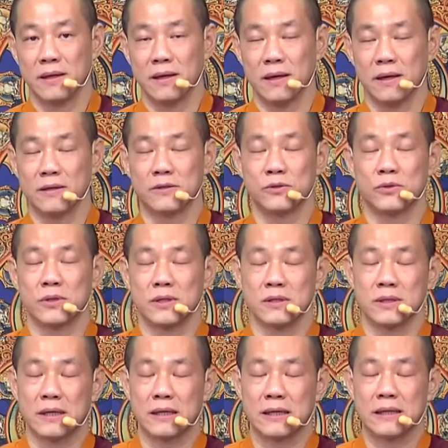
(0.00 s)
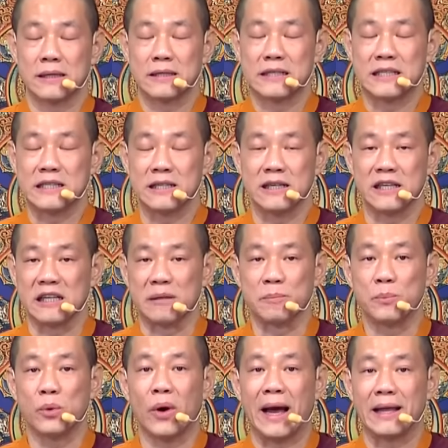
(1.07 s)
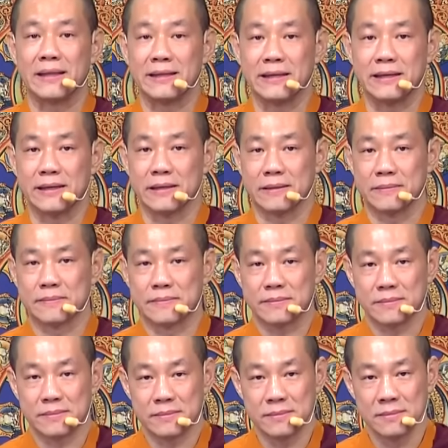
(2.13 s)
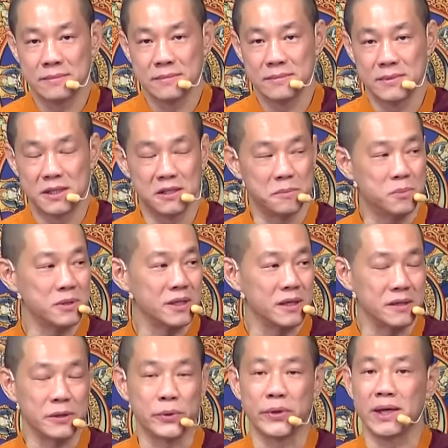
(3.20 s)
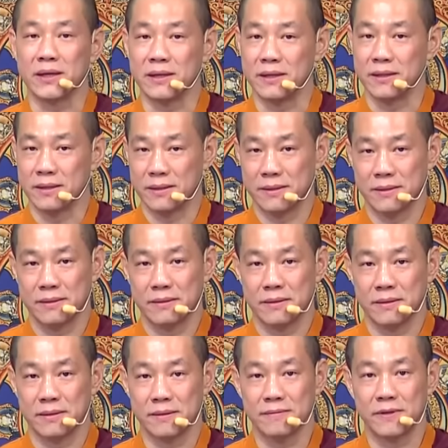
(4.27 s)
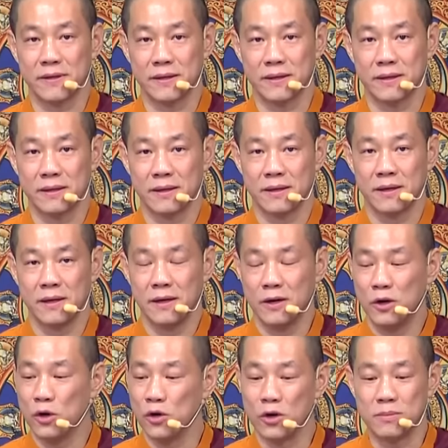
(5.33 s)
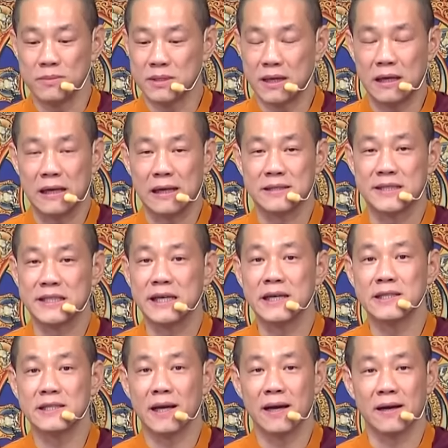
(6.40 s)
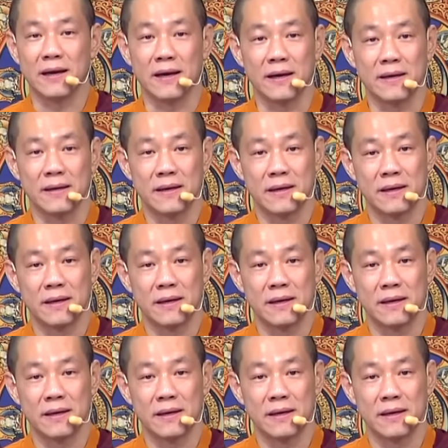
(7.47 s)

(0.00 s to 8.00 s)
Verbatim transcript: 而就觉得这个心灵不安定，你不晓得原因，对不对？我们在街上啊。